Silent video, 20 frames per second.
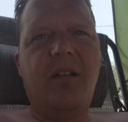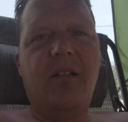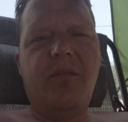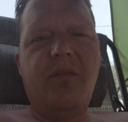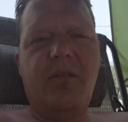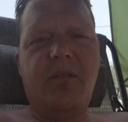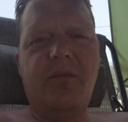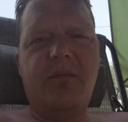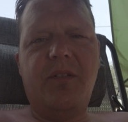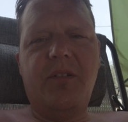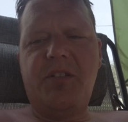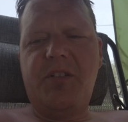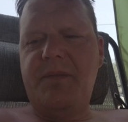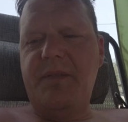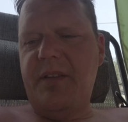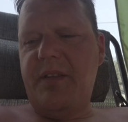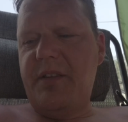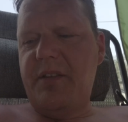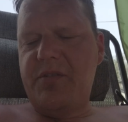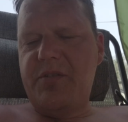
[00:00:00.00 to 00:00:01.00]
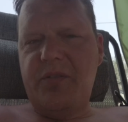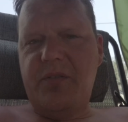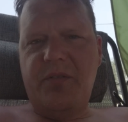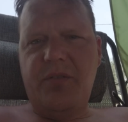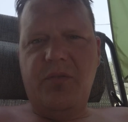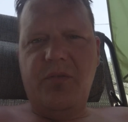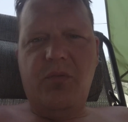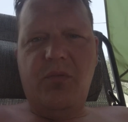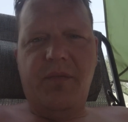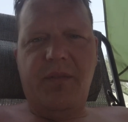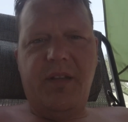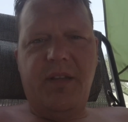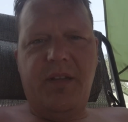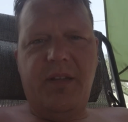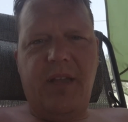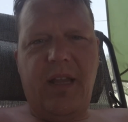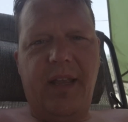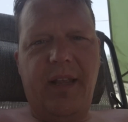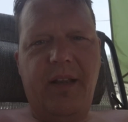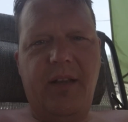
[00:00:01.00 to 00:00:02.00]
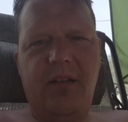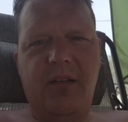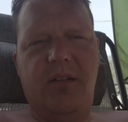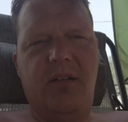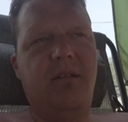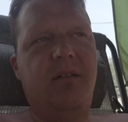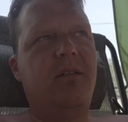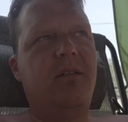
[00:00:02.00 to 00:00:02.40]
Also ich schwitze schon nur, wenn ich denke.